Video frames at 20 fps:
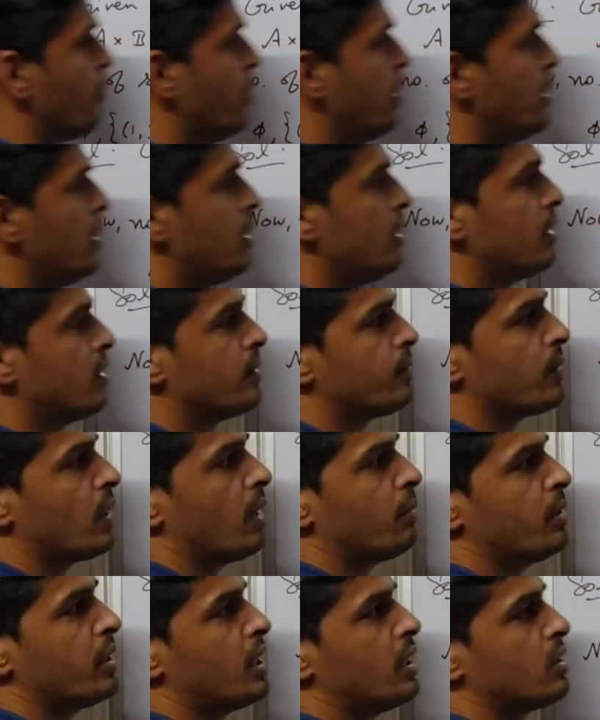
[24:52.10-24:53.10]
फिर
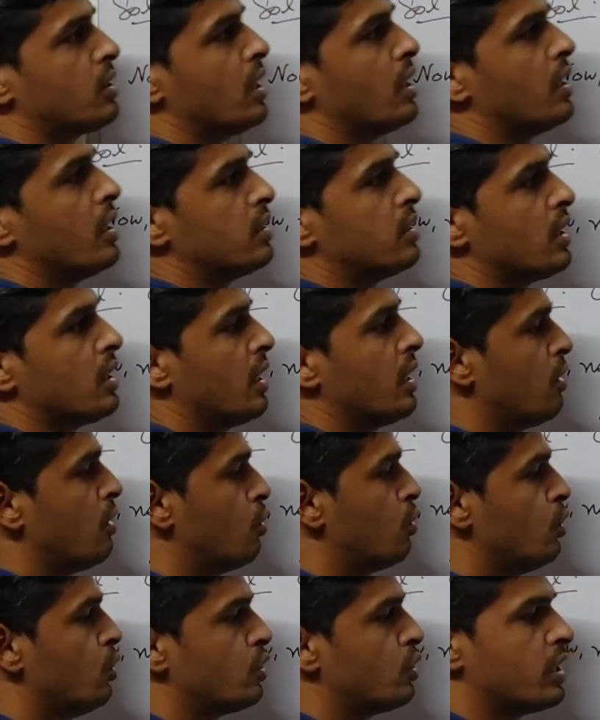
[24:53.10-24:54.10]
अब देखिए सिंगल सिंगल
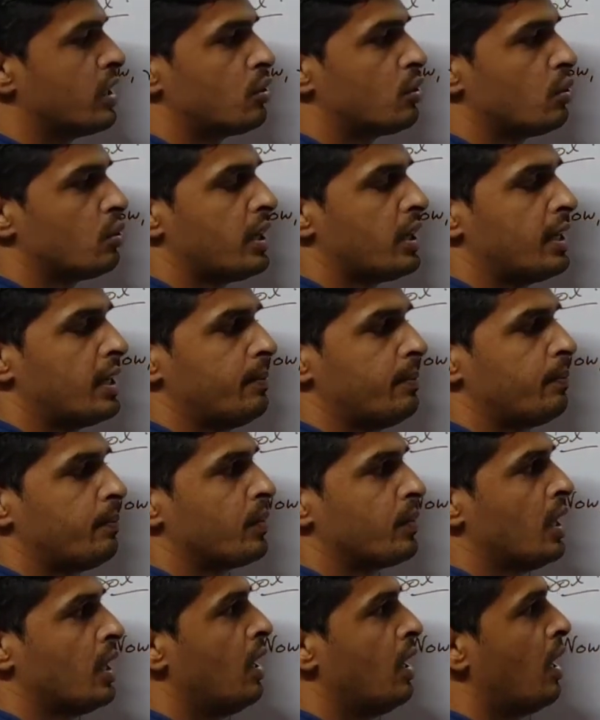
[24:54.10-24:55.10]
को यूज कर चुके हैं
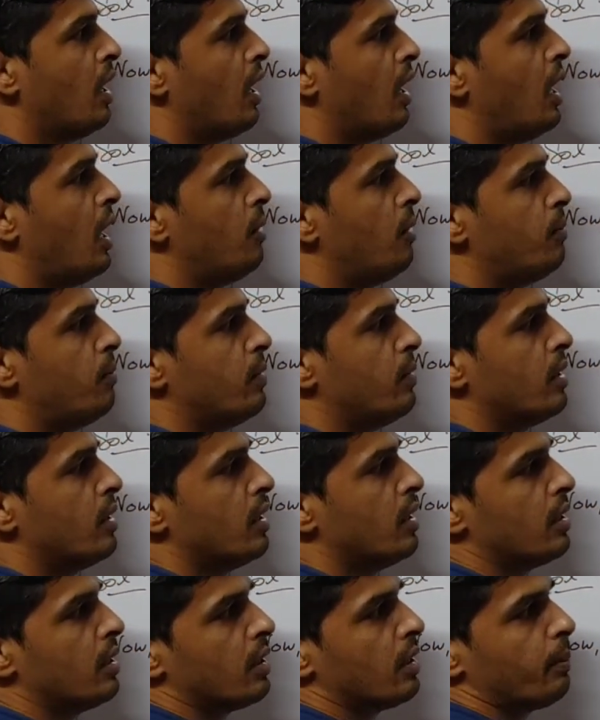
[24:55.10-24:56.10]
अब
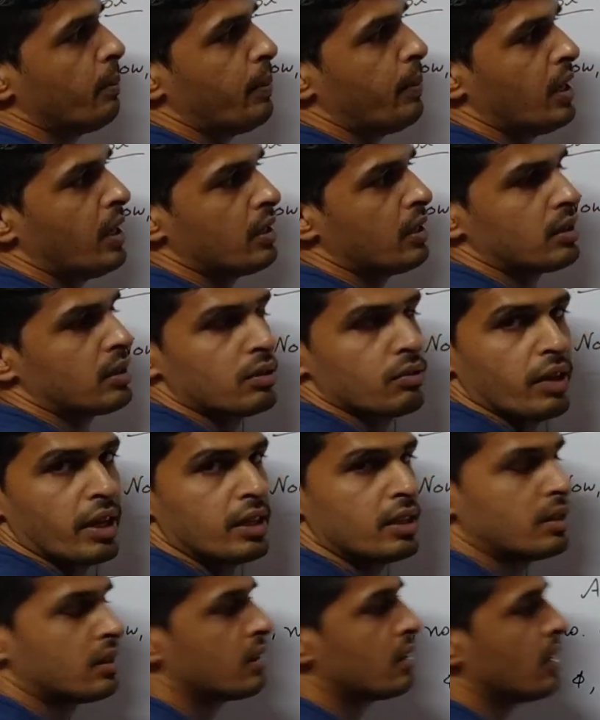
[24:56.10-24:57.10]
पेयर्स
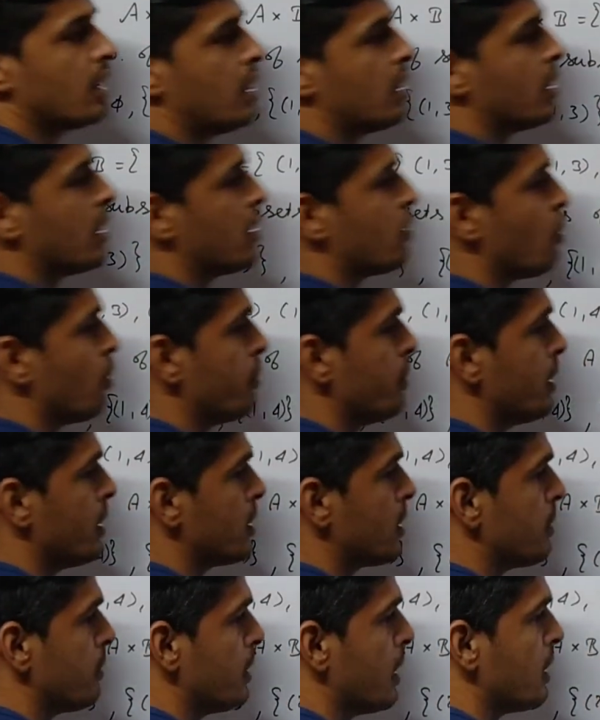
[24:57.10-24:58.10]
वाइज इनका
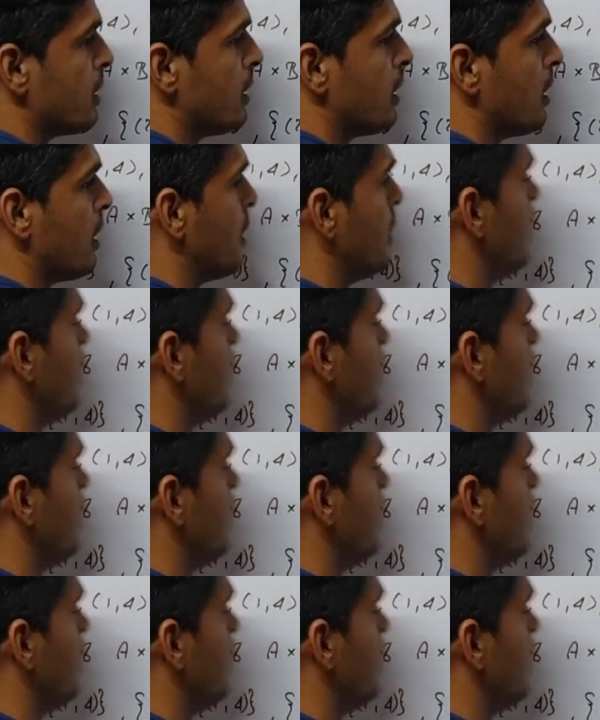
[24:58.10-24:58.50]
कॉम्बिनेशन बनाते